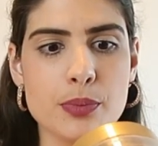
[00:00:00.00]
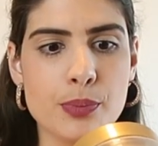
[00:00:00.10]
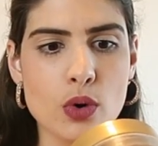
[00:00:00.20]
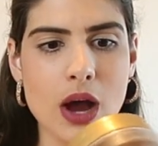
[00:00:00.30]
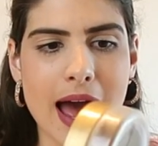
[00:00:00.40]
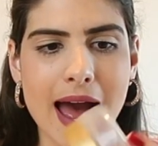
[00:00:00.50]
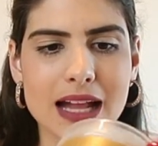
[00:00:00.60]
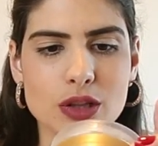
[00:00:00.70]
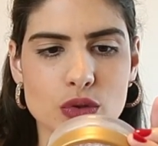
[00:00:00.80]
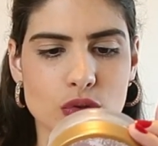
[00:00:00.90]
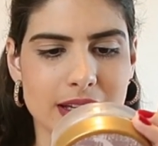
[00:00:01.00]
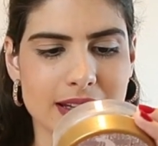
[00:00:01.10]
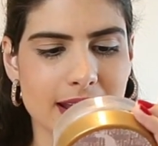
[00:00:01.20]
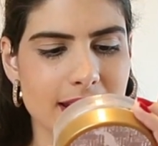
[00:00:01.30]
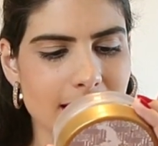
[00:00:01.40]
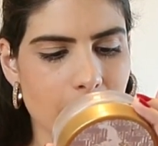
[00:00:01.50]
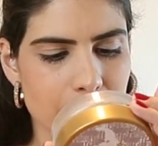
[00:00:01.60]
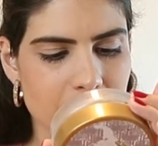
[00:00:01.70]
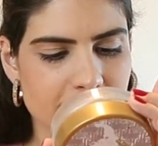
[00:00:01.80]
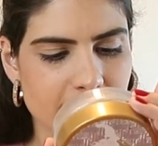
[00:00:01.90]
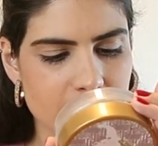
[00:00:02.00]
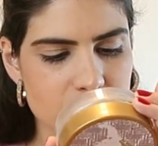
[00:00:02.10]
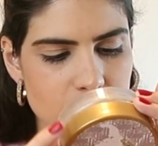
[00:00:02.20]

empurrado, que nem dá pra ver.